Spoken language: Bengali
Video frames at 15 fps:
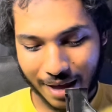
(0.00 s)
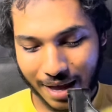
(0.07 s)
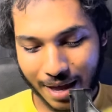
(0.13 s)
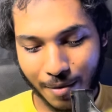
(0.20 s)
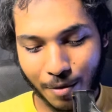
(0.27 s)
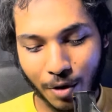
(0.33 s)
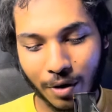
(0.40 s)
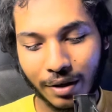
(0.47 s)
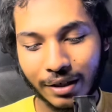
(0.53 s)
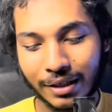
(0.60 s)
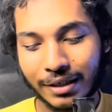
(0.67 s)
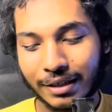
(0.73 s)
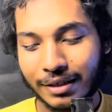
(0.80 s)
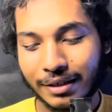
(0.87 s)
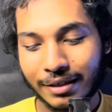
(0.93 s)
এবং
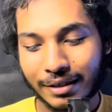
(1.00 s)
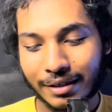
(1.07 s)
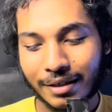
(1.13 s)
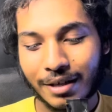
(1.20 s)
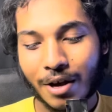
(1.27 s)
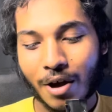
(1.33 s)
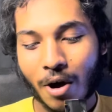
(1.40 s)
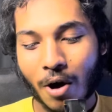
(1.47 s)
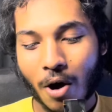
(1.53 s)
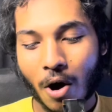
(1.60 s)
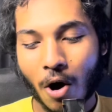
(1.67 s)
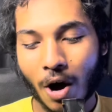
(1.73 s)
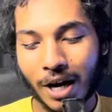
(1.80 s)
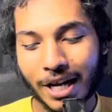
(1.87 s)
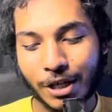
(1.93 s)

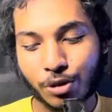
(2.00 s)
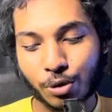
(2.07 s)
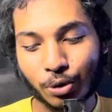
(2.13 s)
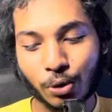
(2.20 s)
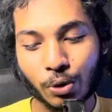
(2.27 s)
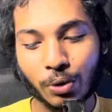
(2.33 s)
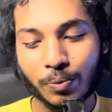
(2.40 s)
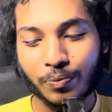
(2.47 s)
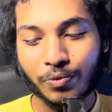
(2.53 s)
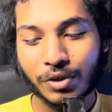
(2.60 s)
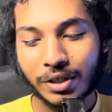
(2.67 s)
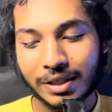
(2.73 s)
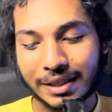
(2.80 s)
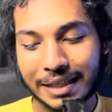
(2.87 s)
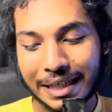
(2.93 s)
হলে শুধু
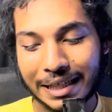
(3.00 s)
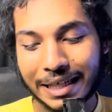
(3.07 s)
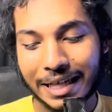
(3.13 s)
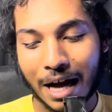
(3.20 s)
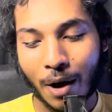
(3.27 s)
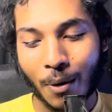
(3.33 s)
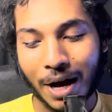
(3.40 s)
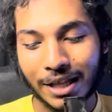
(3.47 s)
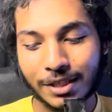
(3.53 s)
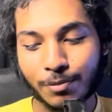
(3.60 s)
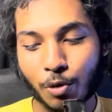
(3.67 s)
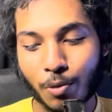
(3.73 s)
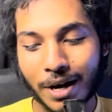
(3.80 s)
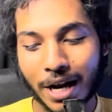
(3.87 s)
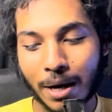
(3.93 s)
সিটির আওয়াজ
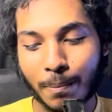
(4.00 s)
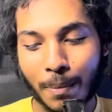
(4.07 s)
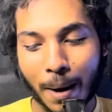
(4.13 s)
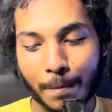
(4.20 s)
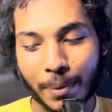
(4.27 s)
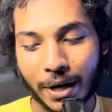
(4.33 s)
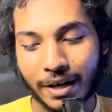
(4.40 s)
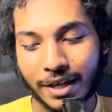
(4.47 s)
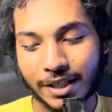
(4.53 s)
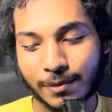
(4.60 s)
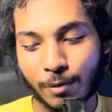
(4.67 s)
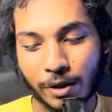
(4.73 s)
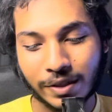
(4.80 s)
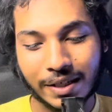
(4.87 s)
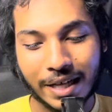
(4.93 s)
বুমেরাং বাম্পার
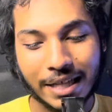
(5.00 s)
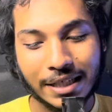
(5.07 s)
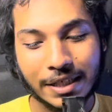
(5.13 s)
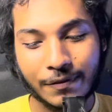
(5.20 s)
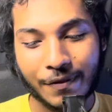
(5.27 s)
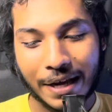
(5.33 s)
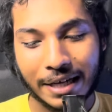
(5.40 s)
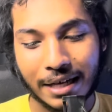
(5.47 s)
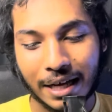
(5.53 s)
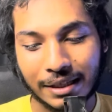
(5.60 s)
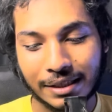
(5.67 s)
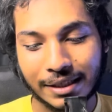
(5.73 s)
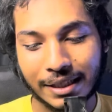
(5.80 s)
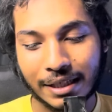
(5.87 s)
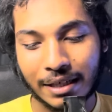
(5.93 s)
রেসপন্স ক্রেজি ফ্যান ডান্স
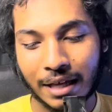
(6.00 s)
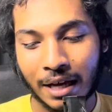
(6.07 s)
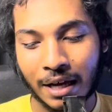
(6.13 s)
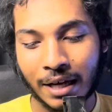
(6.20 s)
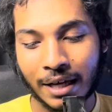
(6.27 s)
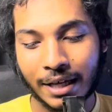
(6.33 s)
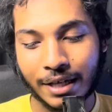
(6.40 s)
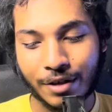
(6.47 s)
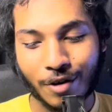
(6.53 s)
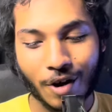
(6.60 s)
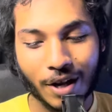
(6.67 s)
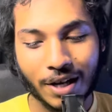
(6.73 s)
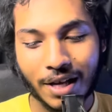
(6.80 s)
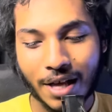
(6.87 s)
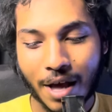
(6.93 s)
ইন
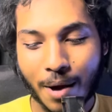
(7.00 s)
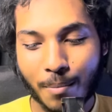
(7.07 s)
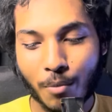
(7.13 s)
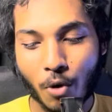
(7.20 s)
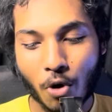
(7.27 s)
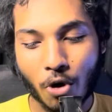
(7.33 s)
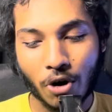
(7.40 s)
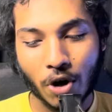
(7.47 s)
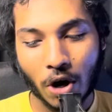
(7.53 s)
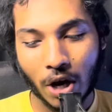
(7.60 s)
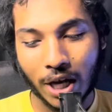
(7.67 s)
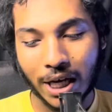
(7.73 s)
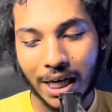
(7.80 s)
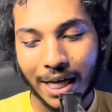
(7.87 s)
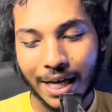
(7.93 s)
হল মোহন হল
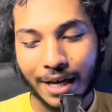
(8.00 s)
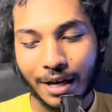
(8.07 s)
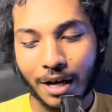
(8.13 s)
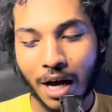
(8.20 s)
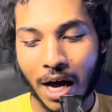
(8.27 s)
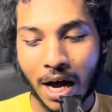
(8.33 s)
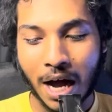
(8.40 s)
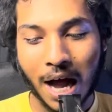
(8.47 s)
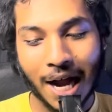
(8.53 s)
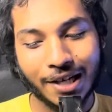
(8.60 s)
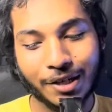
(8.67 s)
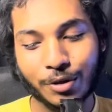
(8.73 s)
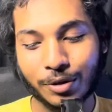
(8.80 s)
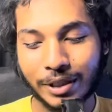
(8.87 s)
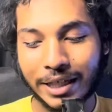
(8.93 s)

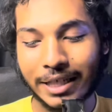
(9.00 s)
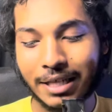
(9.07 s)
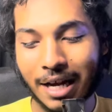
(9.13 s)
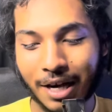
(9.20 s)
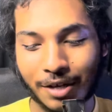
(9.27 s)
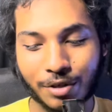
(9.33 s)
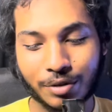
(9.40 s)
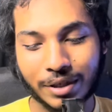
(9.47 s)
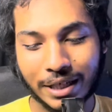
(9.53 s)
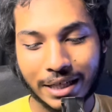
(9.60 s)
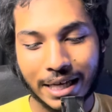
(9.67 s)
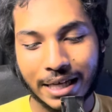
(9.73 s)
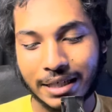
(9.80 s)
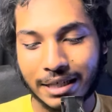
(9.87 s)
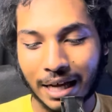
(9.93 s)
আঠেরো তারিখ আঠেরো তারিখে
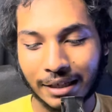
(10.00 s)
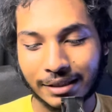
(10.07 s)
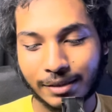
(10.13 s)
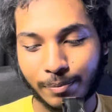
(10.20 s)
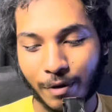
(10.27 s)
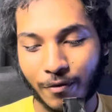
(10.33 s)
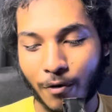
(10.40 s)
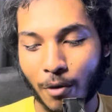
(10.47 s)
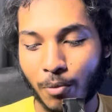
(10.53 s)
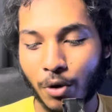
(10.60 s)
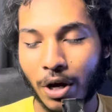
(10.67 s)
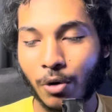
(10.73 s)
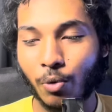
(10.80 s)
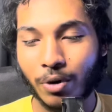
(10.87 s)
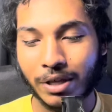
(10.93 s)
এই ডান্স পারফর্ম ওরা
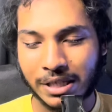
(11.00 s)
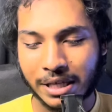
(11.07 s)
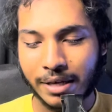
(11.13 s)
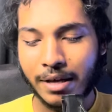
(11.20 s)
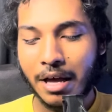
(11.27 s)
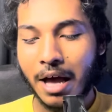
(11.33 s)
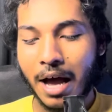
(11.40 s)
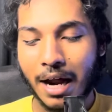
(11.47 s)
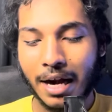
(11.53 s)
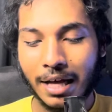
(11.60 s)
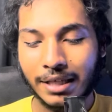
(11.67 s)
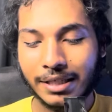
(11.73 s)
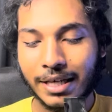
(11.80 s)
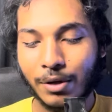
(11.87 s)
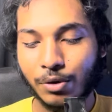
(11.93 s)
করেছে আর
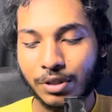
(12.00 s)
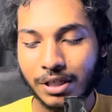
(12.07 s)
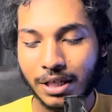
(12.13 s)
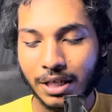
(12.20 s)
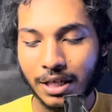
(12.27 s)
আজকে হচ্ছে